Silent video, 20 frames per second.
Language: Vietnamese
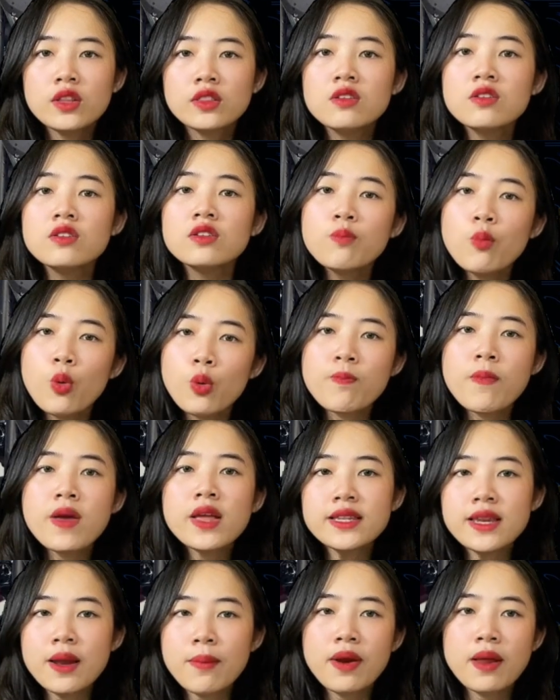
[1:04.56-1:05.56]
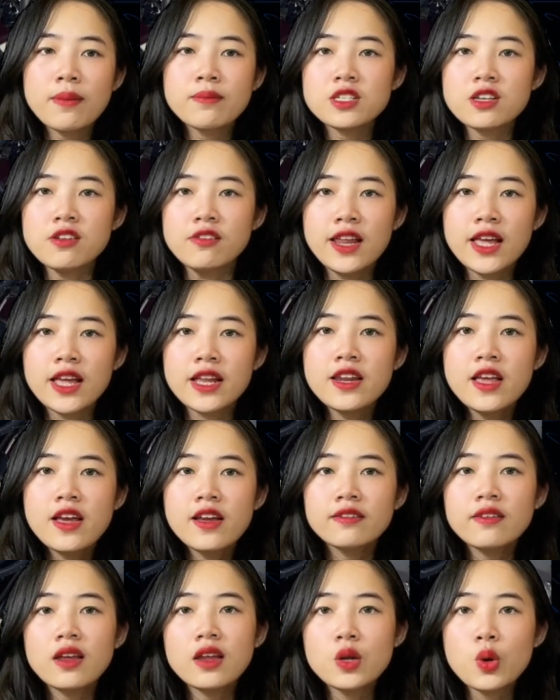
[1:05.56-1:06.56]
từ 1m55 trở lên
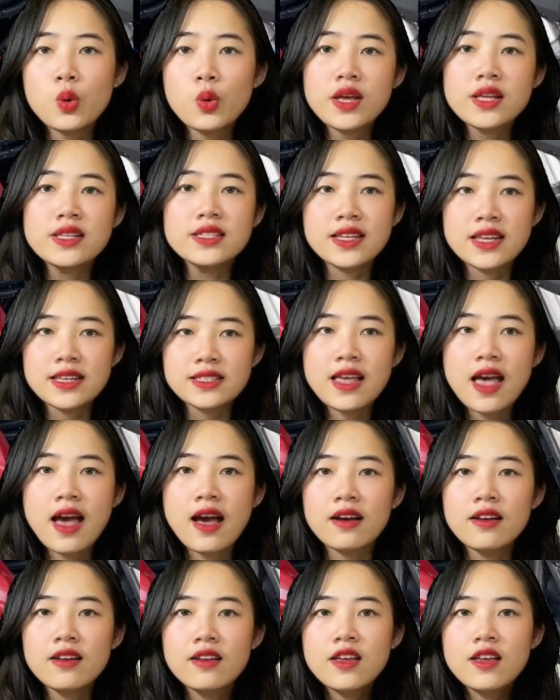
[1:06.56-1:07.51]
để điều khiển dễ dàng.